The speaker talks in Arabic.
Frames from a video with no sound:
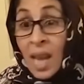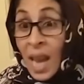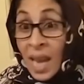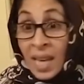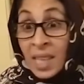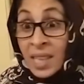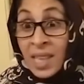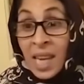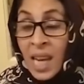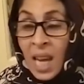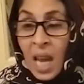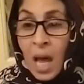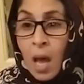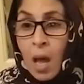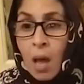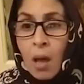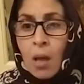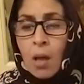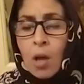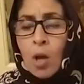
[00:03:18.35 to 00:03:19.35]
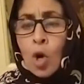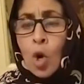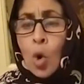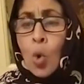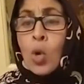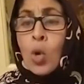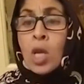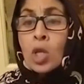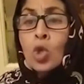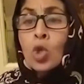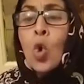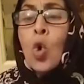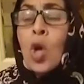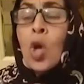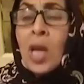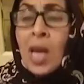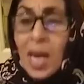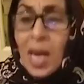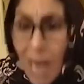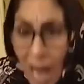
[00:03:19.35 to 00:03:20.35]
انا دايخه وهي تقول لي